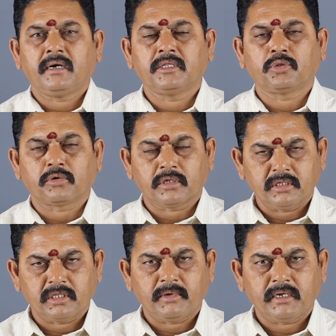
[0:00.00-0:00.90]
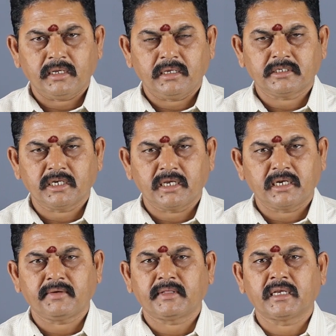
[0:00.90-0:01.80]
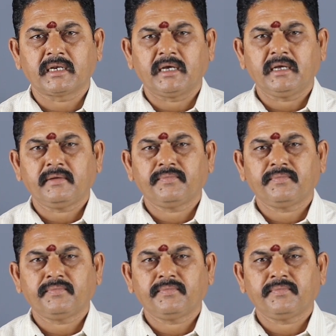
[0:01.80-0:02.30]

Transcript: அது தொடர்ந்து இந்த மாதிரி செய்துக்கிட்டே வந்தீங்கன்னா